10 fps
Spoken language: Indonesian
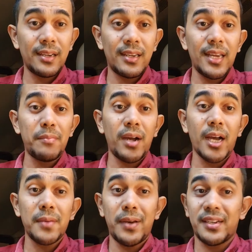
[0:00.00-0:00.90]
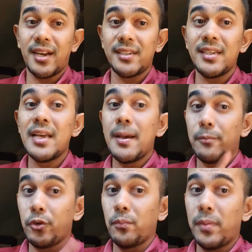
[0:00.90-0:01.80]
yang mengakibatkan
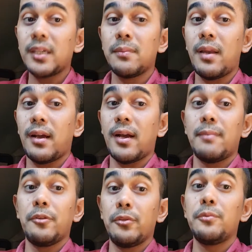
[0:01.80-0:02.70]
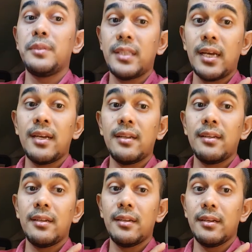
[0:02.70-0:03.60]
penumpang di belakang kamu itu bisa
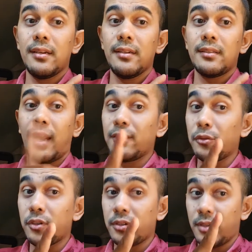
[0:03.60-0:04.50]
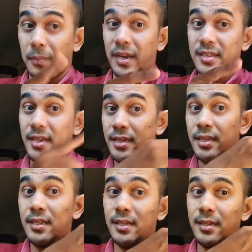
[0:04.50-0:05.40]
uh, eh, terhantuk kepalanya
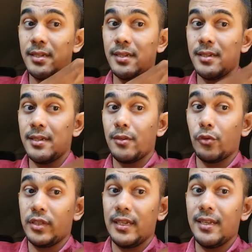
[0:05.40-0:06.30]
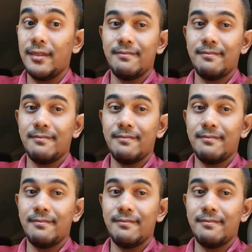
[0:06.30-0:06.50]
di kursi ini,